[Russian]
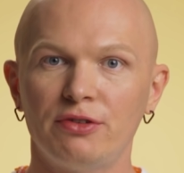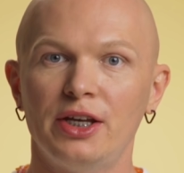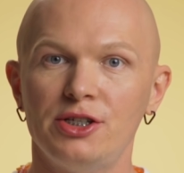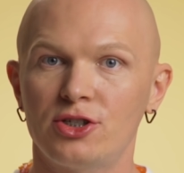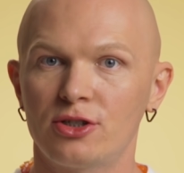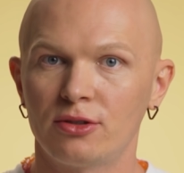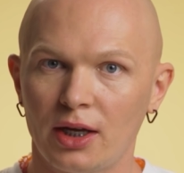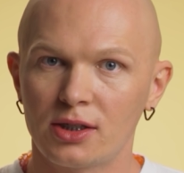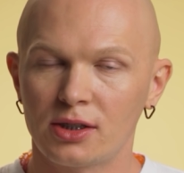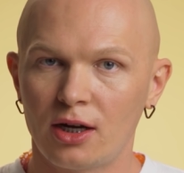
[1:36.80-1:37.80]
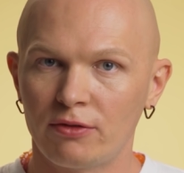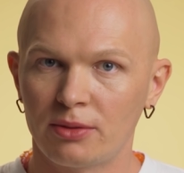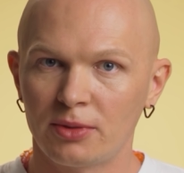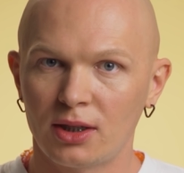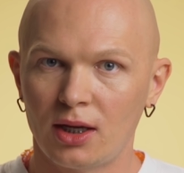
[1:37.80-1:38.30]
вещь я разыграю в
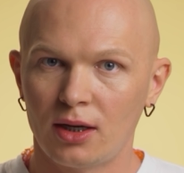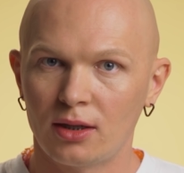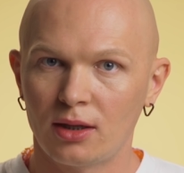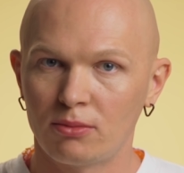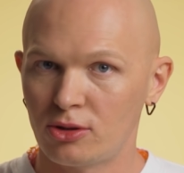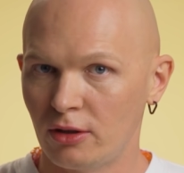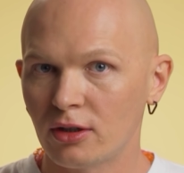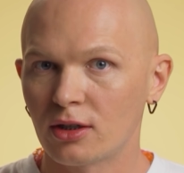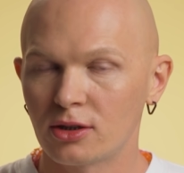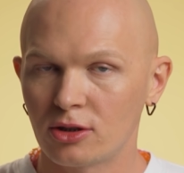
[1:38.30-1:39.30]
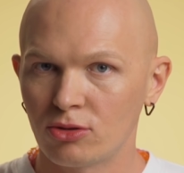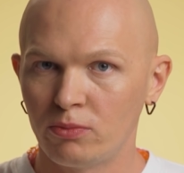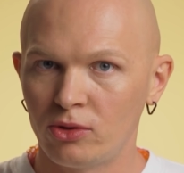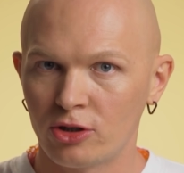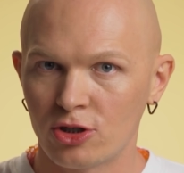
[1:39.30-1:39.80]
комментариях. Об условиях расскажу
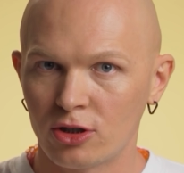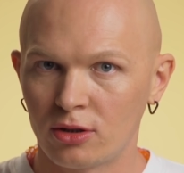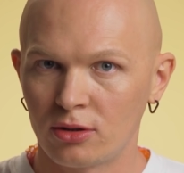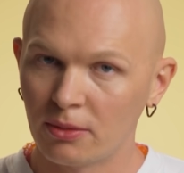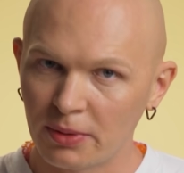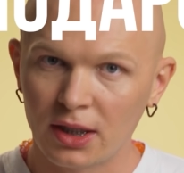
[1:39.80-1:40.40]
позже. Это